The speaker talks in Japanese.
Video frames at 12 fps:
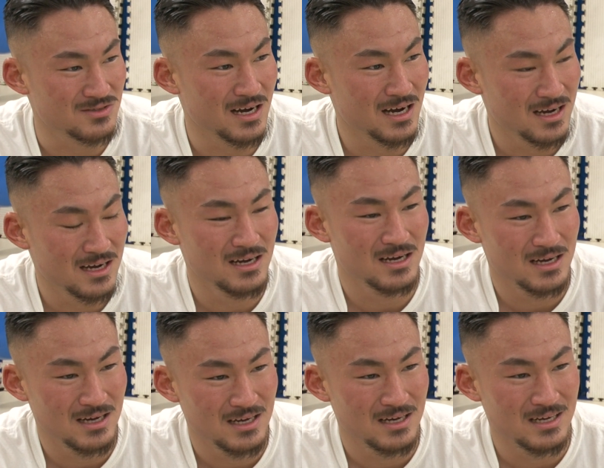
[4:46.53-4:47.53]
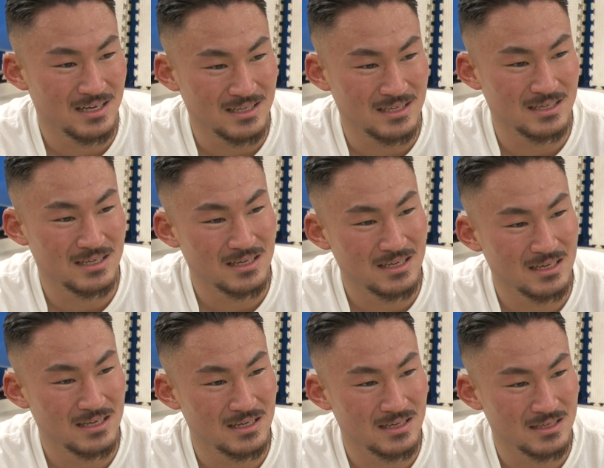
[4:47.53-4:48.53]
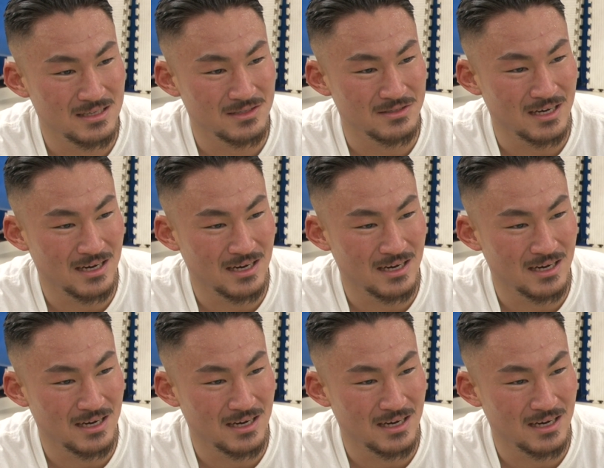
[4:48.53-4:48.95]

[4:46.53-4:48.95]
は。いや、もう小細工なしで、もう真っ